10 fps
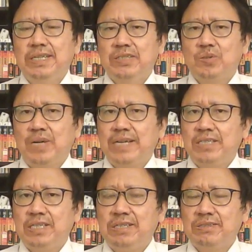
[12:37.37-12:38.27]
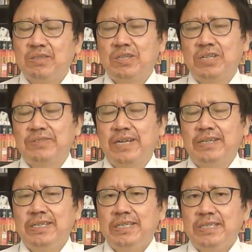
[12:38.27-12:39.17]
说爱奇艺受到调查，
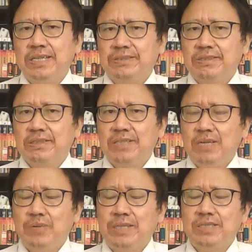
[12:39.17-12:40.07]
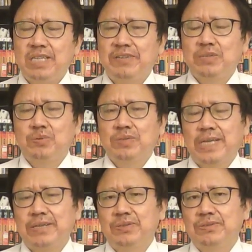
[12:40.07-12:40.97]
也是因为揭发出
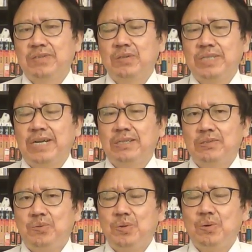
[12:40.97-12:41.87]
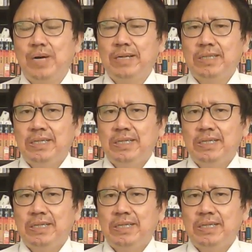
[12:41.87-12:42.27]
它有造假、虚夸，